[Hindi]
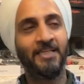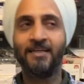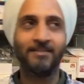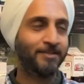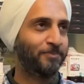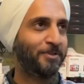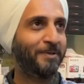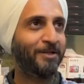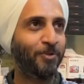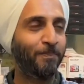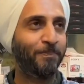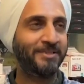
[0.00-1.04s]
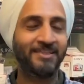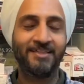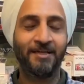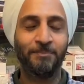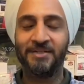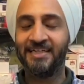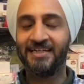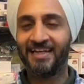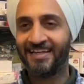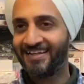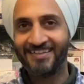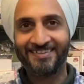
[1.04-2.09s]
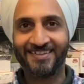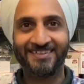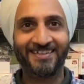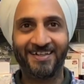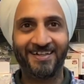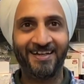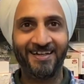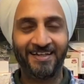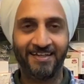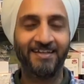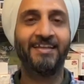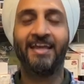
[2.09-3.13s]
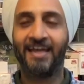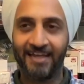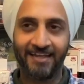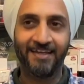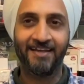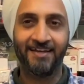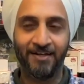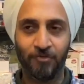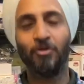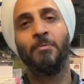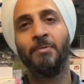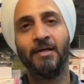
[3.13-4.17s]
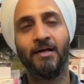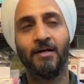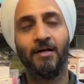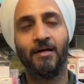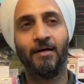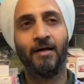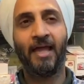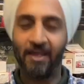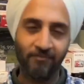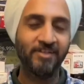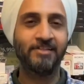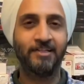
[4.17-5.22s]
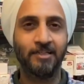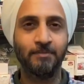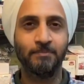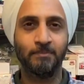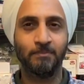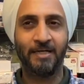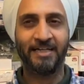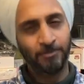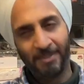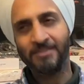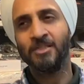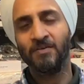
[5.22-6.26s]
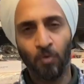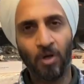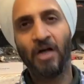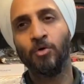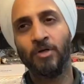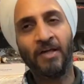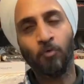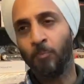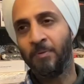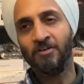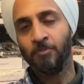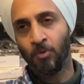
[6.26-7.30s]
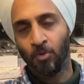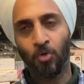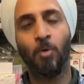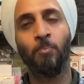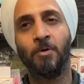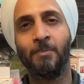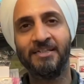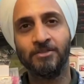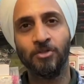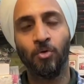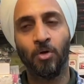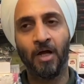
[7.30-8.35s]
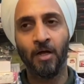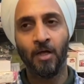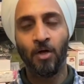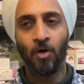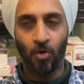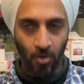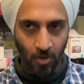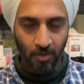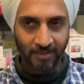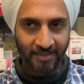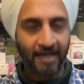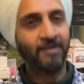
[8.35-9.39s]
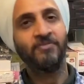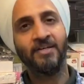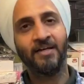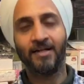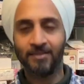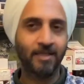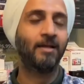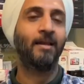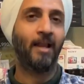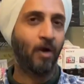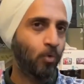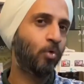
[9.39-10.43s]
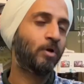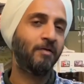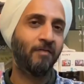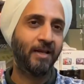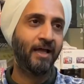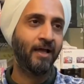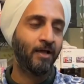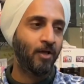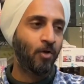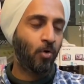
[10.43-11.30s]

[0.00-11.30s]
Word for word: देखिए सबसे पहले तो बजट हमने नहीं डिस्कस करना लेकिन ये है कि इट विल बी अवी सेटअप एक्सपेंसिव होगा क्योंकि इक्विपमेंट्स में कोई कॉम्प्रोमाइज नहीं हो रहा ठीक है और काफी हद तक लाउड होने वाला है